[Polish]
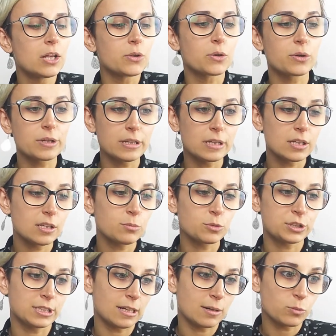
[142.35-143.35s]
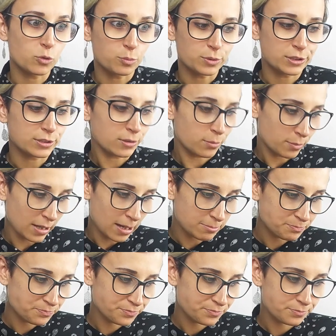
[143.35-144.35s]
No i musiałam kupić
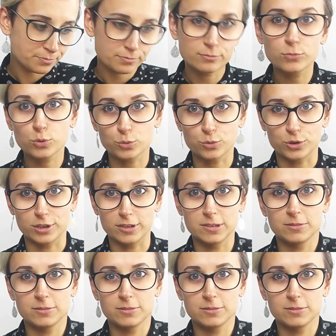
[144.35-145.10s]
sobie buty.